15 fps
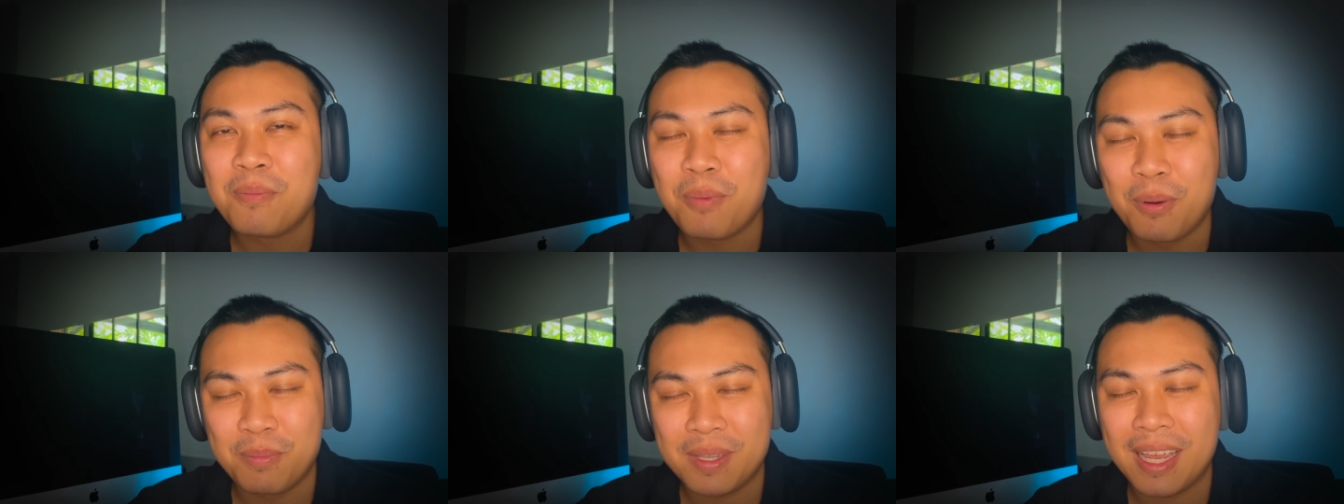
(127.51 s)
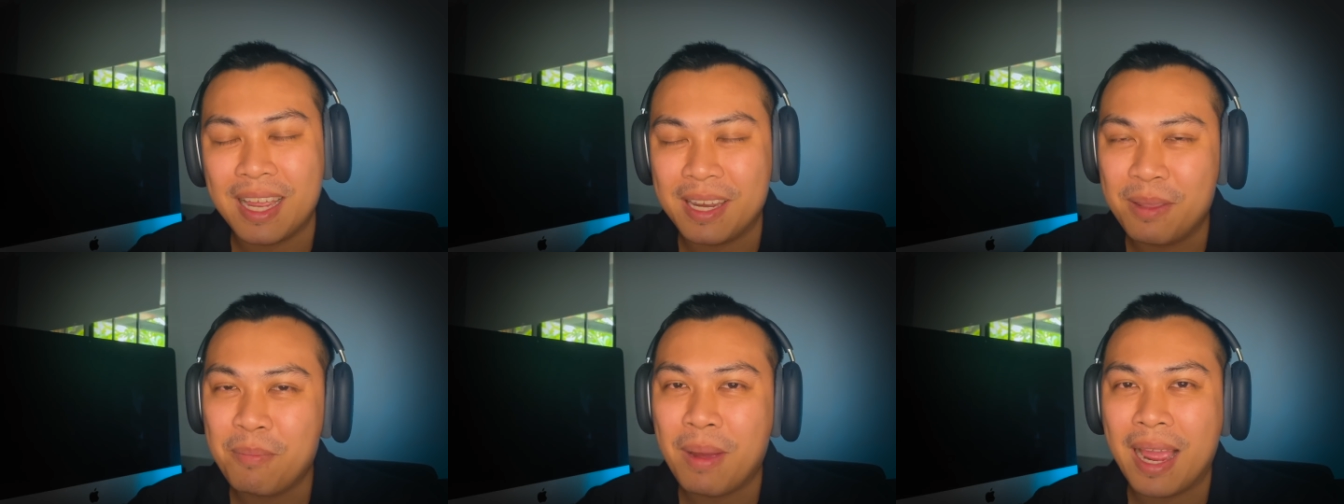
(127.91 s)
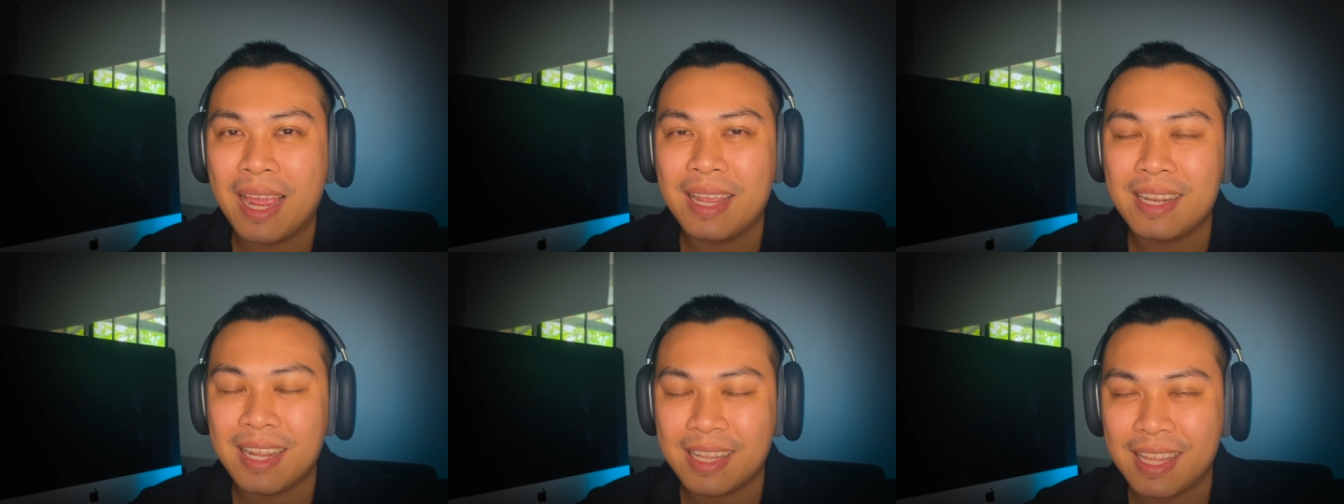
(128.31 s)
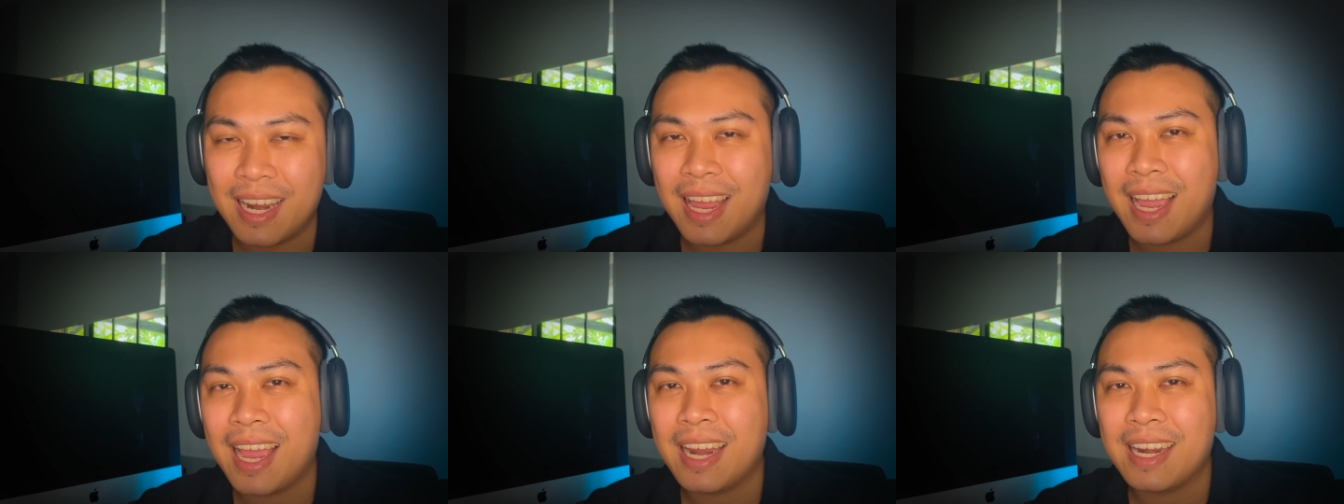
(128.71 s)
ผมจะอธิบายในแต่
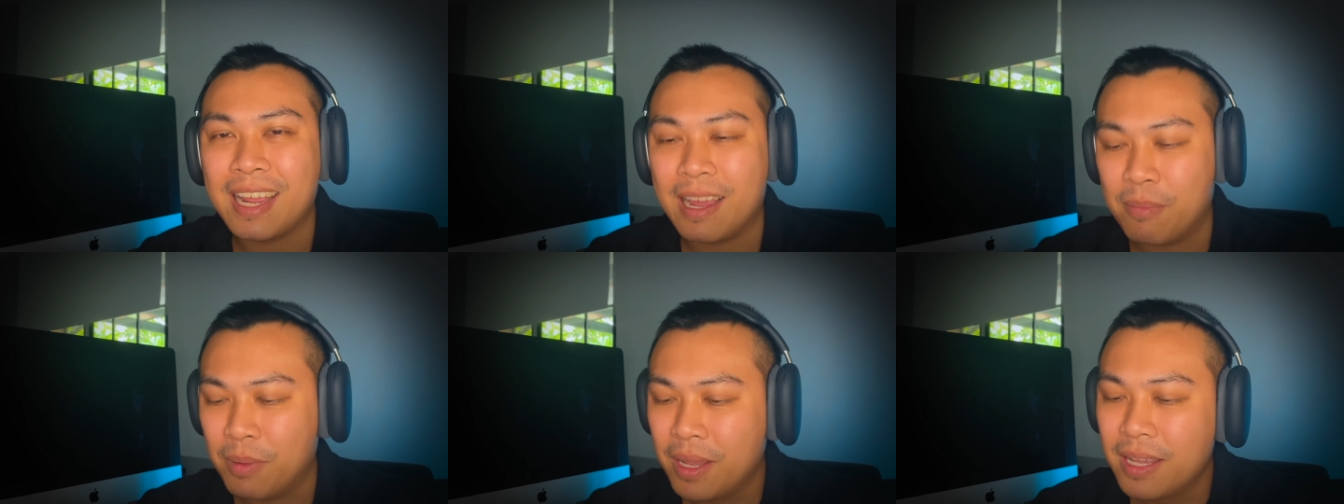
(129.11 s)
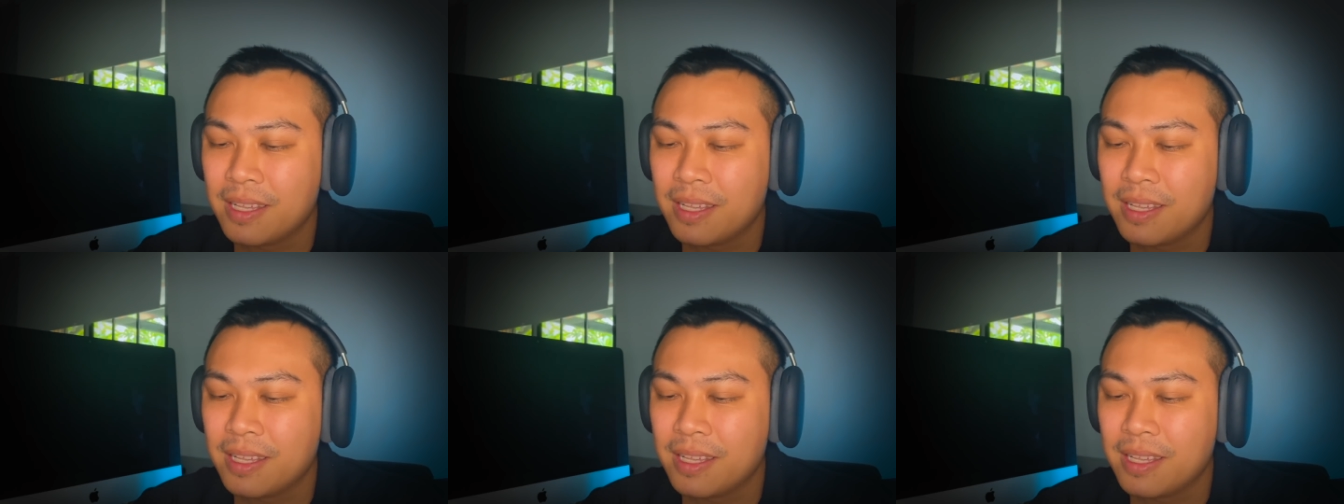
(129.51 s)
ละขั้นนะครับ